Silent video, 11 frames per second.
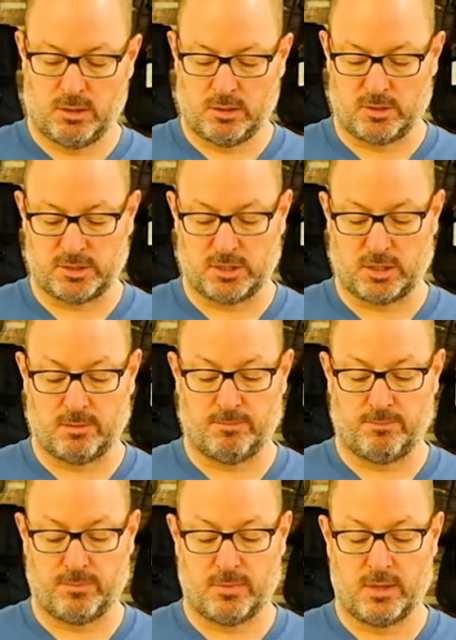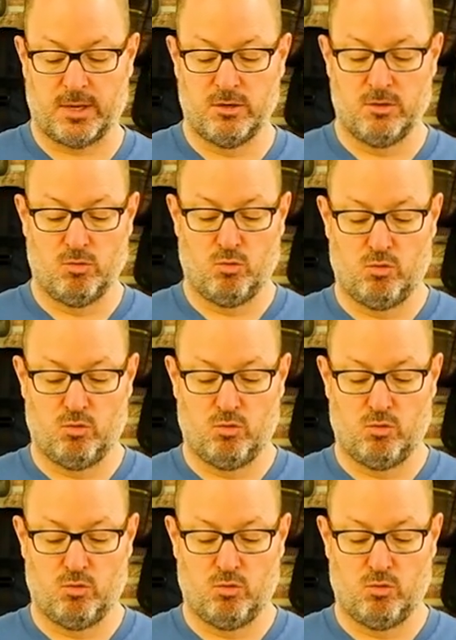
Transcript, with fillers: dass er einen